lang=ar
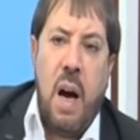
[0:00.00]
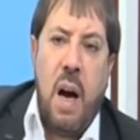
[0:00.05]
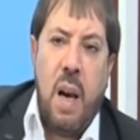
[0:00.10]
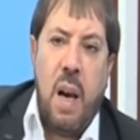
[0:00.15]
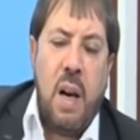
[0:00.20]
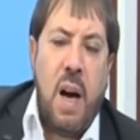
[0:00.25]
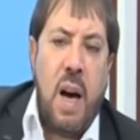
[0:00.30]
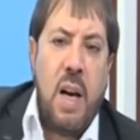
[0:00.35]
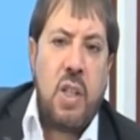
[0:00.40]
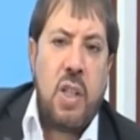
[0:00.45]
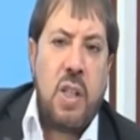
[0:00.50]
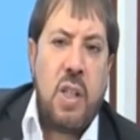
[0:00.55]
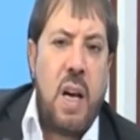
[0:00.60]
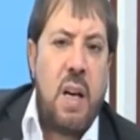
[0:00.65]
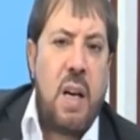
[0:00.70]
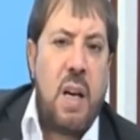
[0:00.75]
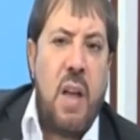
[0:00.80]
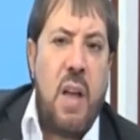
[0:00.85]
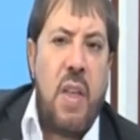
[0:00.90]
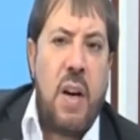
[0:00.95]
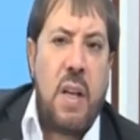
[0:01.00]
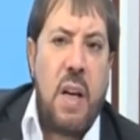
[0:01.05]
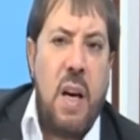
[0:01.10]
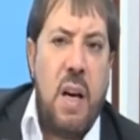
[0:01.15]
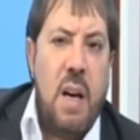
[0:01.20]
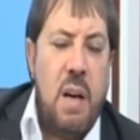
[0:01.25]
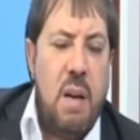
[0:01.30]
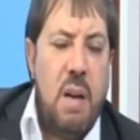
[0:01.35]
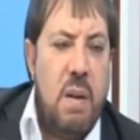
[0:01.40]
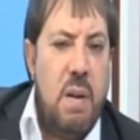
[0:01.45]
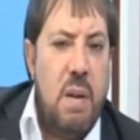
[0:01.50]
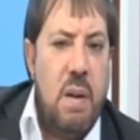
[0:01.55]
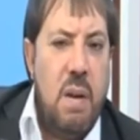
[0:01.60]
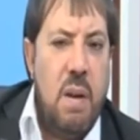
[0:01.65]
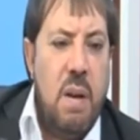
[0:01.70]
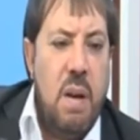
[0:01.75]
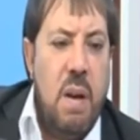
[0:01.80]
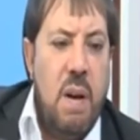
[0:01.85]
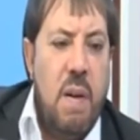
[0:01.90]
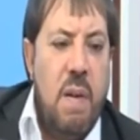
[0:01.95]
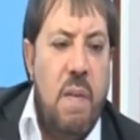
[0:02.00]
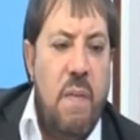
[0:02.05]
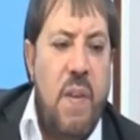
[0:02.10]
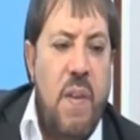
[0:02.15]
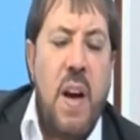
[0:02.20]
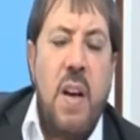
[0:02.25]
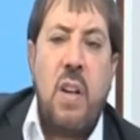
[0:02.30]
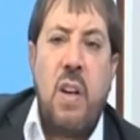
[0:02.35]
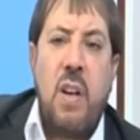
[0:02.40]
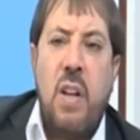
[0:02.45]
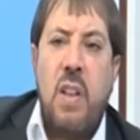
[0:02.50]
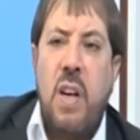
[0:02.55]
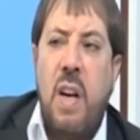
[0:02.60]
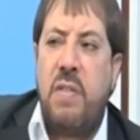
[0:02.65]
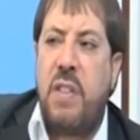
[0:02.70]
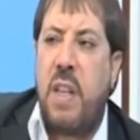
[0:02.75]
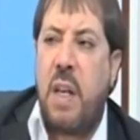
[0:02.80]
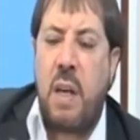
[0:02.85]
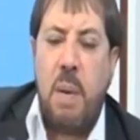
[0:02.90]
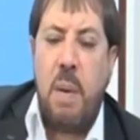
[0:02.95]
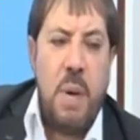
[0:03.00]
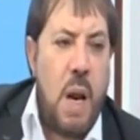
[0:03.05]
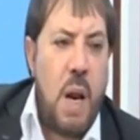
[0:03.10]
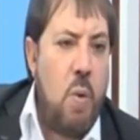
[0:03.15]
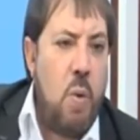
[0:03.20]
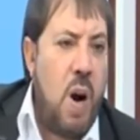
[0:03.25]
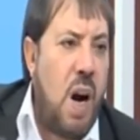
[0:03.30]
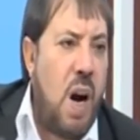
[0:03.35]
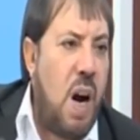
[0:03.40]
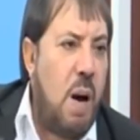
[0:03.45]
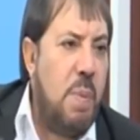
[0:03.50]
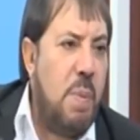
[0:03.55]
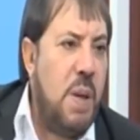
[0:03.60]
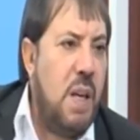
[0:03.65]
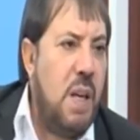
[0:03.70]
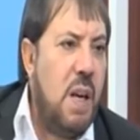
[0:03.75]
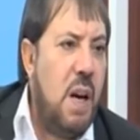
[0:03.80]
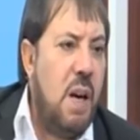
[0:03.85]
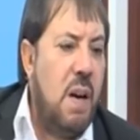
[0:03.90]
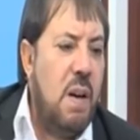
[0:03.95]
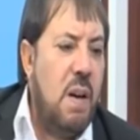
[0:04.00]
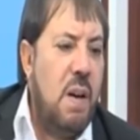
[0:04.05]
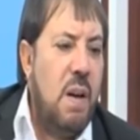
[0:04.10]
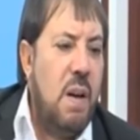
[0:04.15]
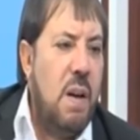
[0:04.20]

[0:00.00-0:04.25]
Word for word: الله استنقذك فانقذ نفسك من الوهابية